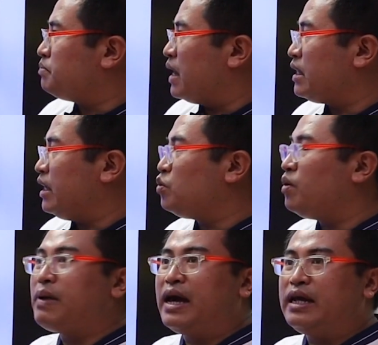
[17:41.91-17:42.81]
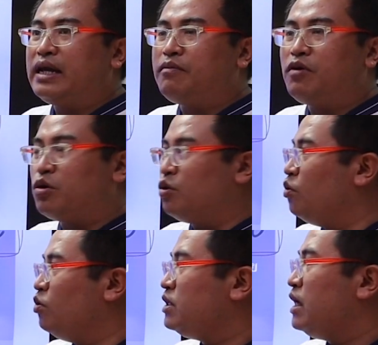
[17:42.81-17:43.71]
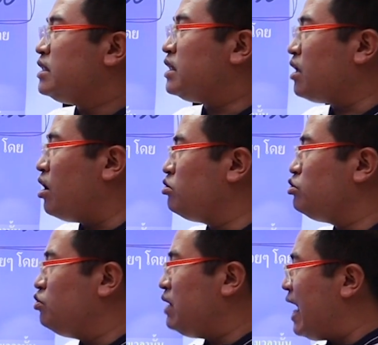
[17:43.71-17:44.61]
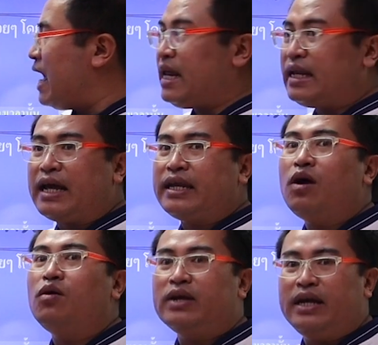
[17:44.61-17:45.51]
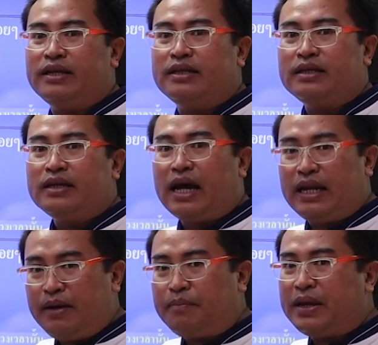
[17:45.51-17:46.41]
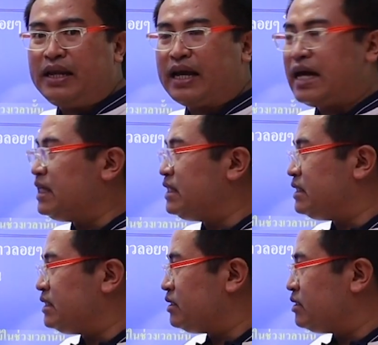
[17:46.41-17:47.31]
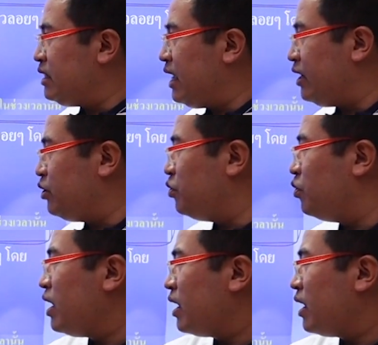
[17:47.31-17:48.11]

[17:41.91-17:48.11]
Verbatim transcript: ปกติทั่วไปนะครับว่าครูจะต้องดูแลเด็กๆในห้องเรียน อันนี้เป็นเหตุการณ์ที่เห็นอยู่